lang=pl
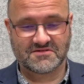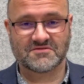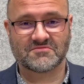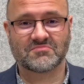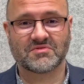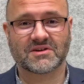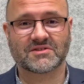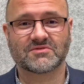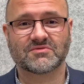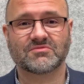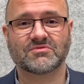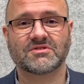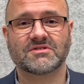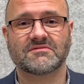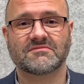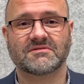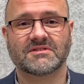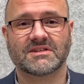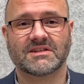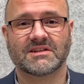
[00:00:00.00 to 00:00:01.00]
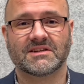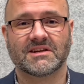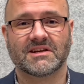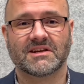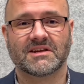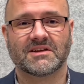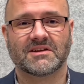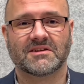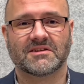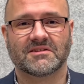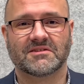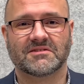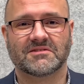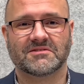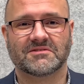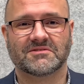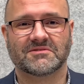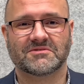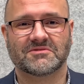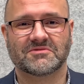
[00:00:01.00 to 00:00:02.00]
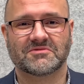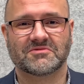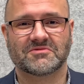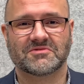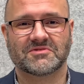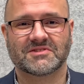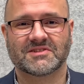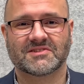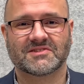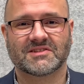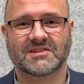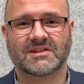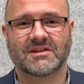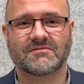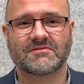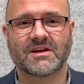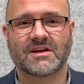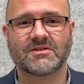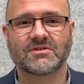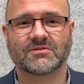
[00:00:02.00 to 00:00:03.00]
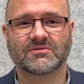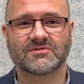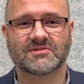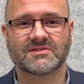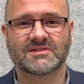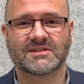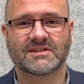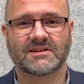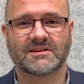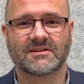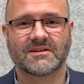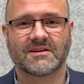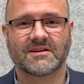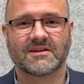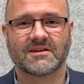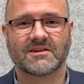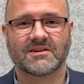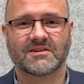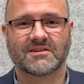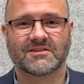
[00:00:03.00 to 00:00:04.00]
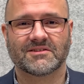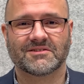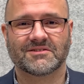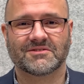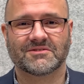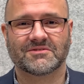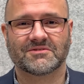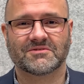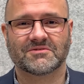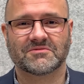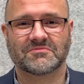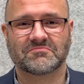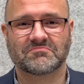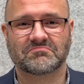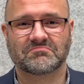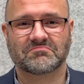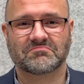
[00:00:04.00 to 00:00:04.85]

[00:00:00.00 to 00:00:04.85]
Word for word: bardzo dziwny, e, zastanawiający. E,